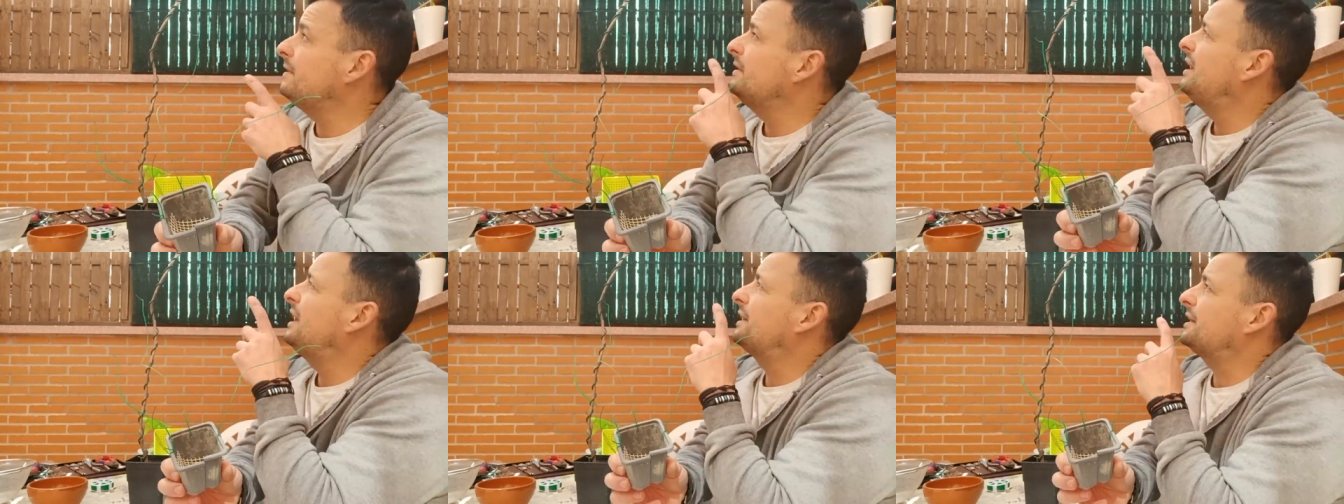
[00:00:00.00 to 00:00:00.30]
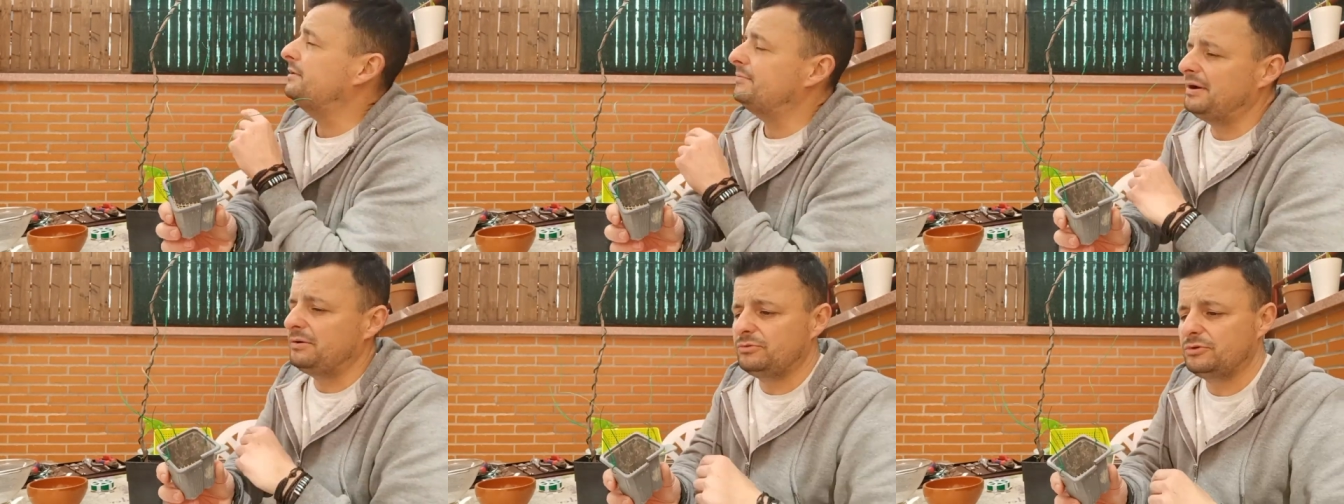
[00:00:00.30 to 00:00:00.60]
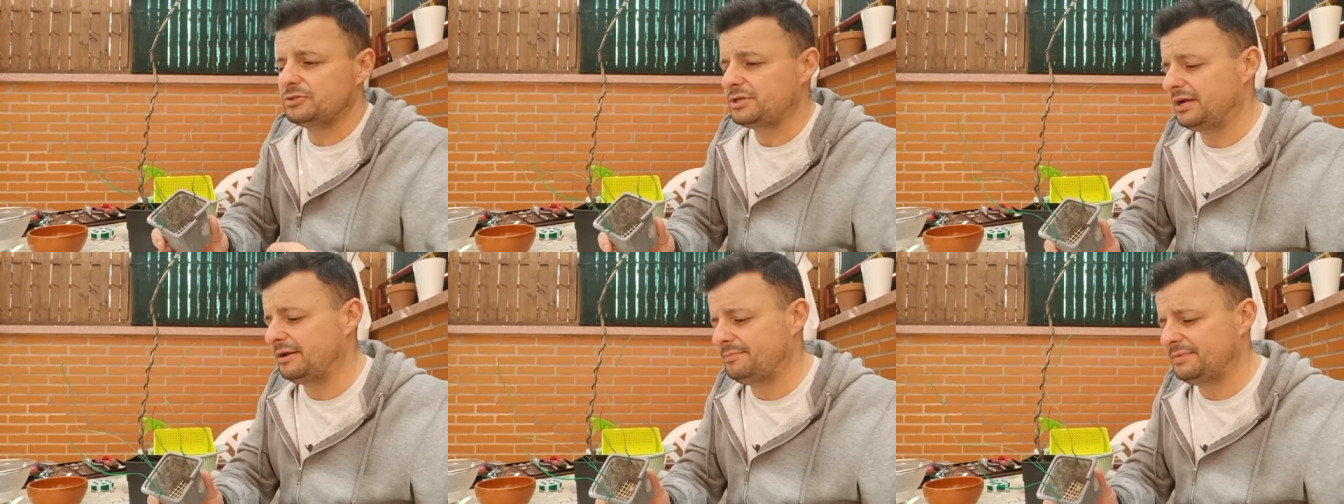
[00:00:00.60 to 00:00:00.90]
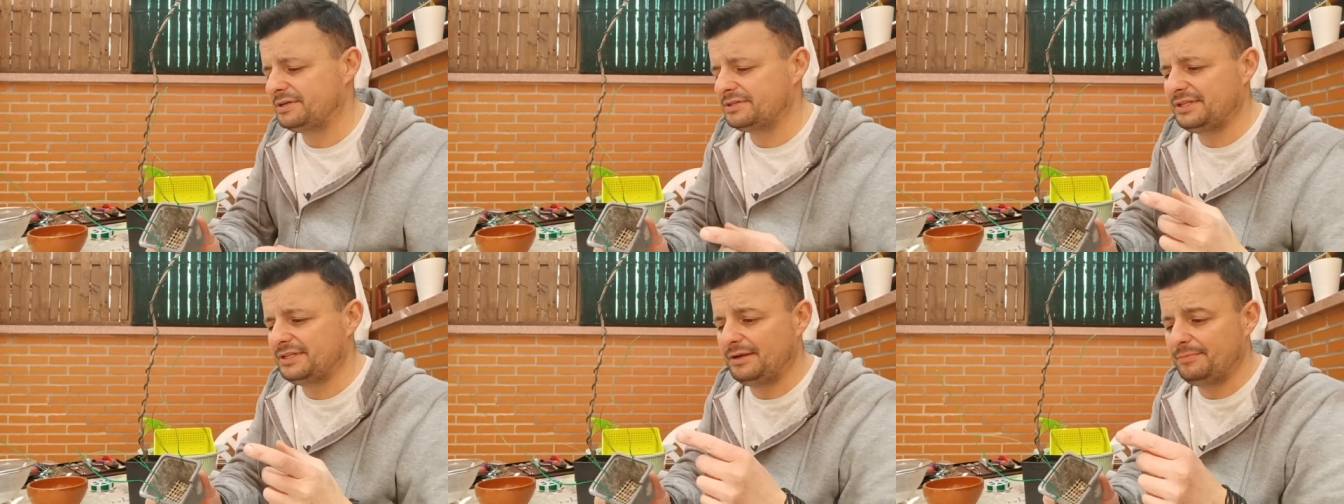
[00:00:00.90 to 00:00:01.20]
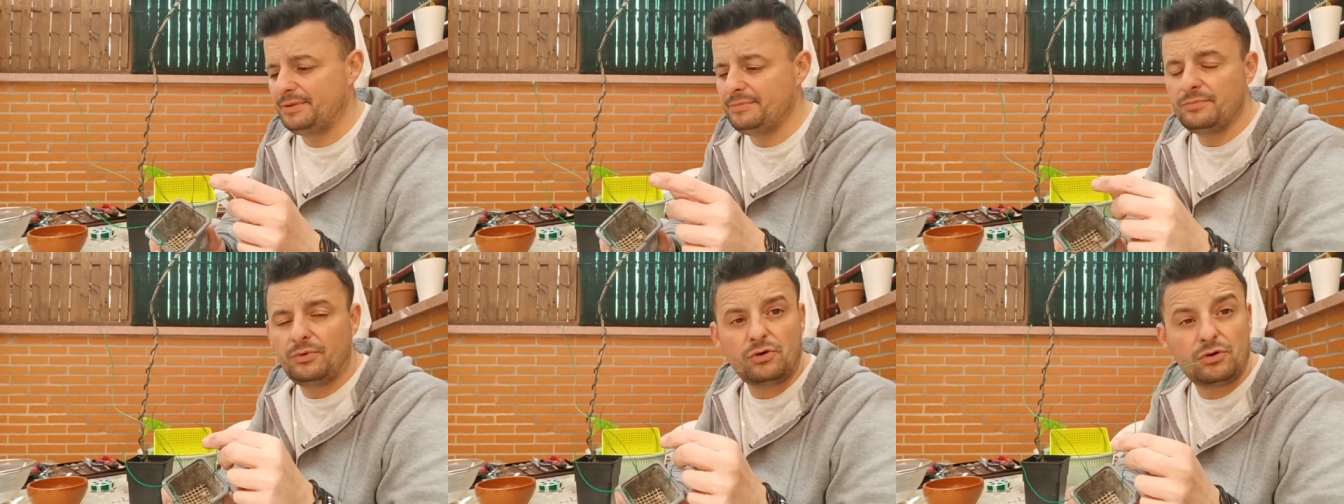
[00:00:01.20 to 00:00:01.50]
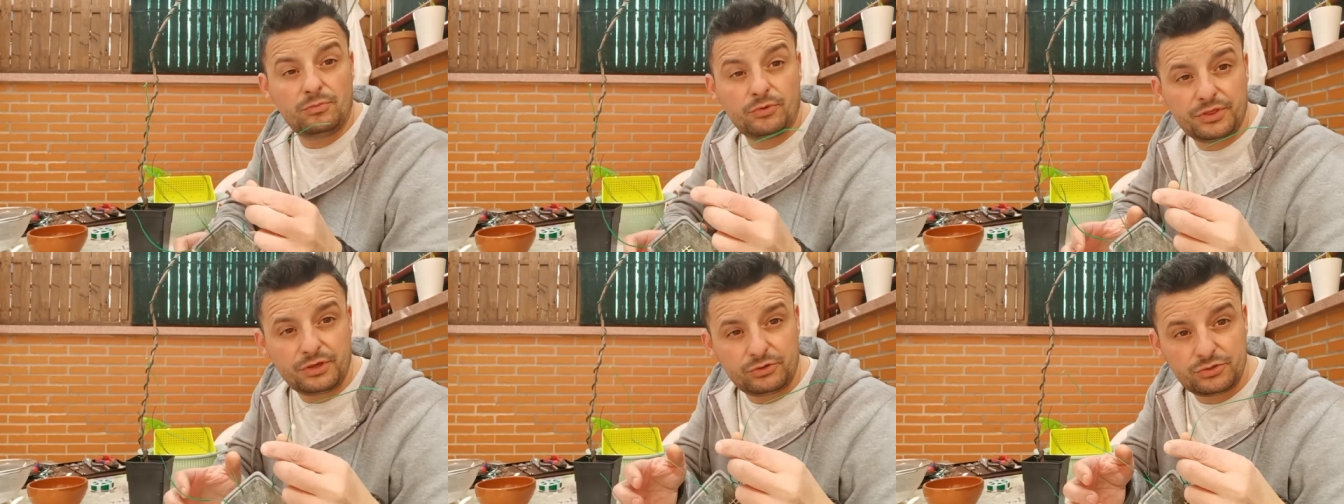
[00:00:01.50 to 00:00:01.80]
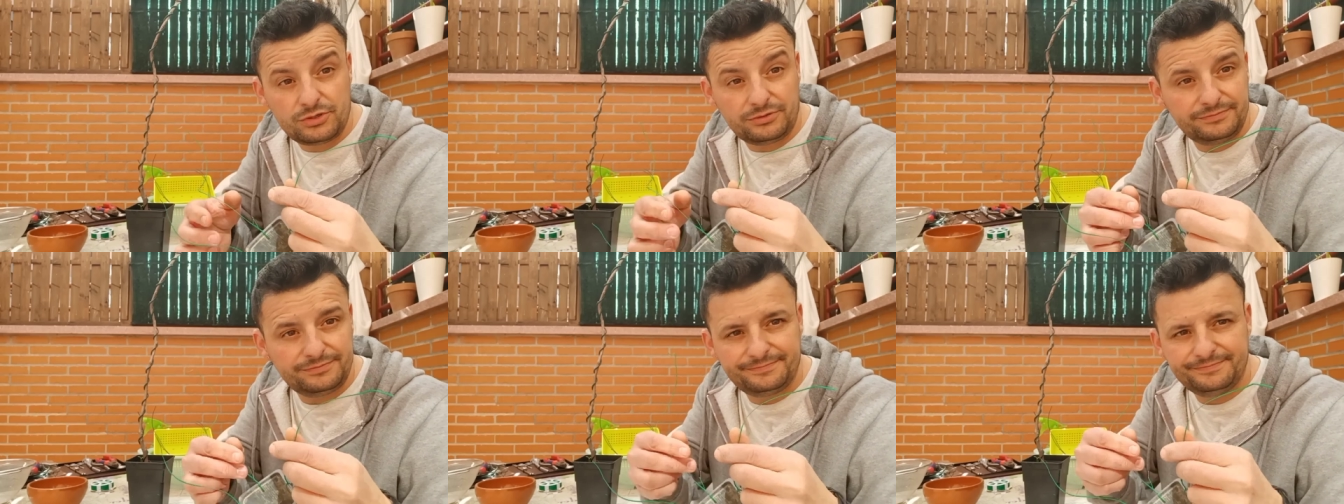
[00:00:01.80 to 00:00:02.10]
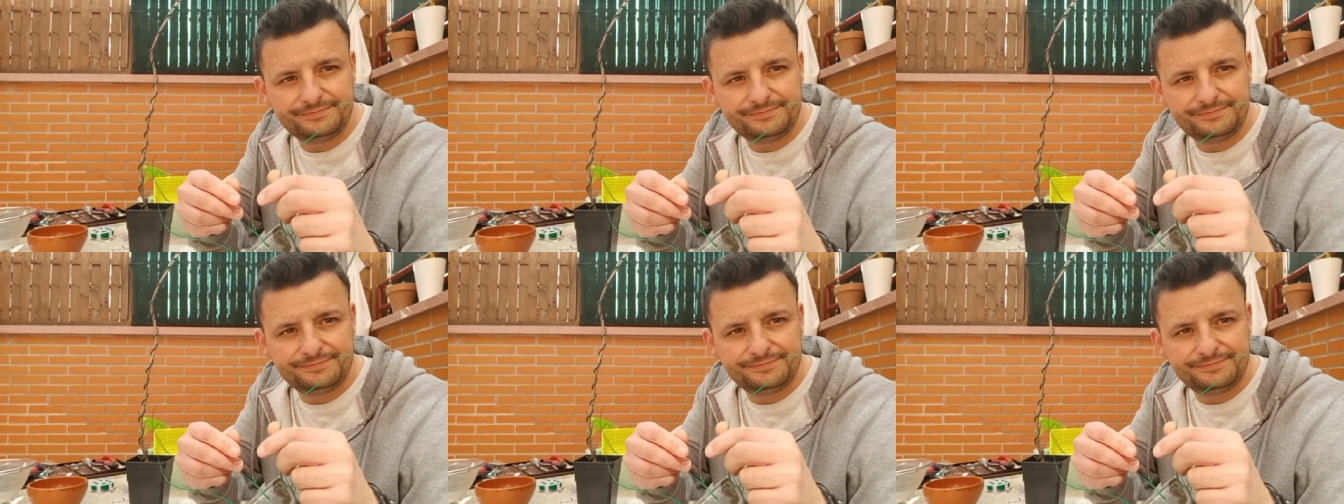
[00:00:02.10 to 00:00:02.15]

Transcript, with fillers: arriba, unos alambres del bimbo, como digo yo.